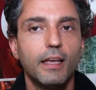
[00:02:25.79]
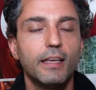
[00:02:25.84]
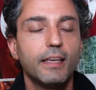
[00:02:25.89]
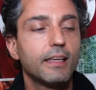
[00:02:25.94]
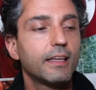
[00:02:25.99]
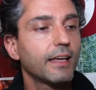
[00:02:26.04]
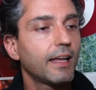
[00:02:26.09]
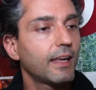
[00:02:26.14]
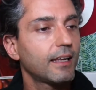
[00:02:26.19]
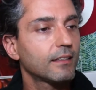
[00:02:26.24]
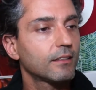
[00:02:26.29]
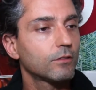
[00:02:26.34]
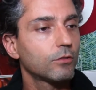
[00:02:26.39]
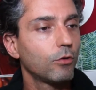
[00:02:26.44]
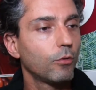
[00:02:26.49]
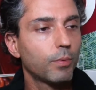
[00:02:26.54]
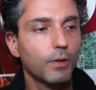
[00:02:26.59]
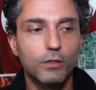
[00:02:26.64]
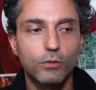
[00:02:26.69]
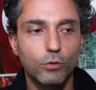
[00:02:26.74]
e que
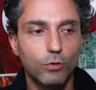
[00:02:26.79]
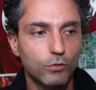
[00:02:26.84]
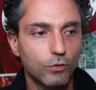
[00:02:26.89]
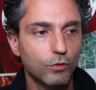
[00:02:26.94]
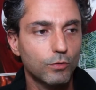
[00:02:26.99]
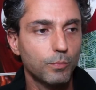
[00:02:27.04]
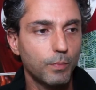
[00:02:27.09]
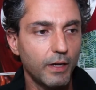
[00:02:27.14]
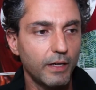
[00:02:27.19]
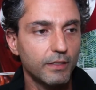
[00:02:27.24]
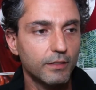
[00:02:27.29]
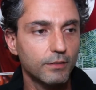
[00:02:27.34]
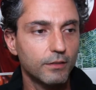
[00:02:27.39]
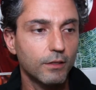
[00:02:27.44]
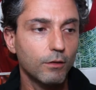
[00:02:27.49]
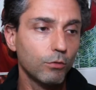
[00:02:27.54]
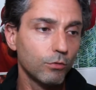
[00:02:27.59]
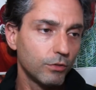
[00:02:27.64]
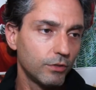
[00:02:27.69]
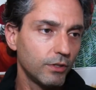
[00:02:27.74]
alastrou para todos os países,
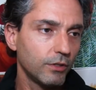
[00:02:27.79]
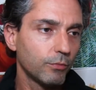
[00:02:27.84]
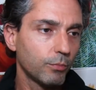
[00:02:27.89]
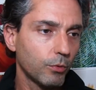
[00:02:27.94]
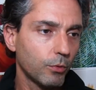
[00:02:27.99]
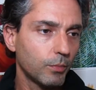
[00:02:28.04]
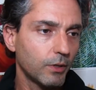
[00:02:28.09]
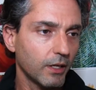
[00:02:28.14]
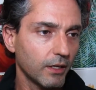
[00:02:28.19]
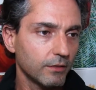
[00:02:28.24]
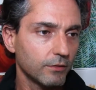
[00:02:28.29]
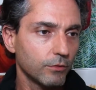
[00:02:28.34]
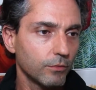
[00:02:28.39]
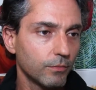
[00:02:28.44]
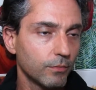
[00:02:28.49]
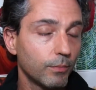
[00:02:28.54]
inclusive para o Brasil.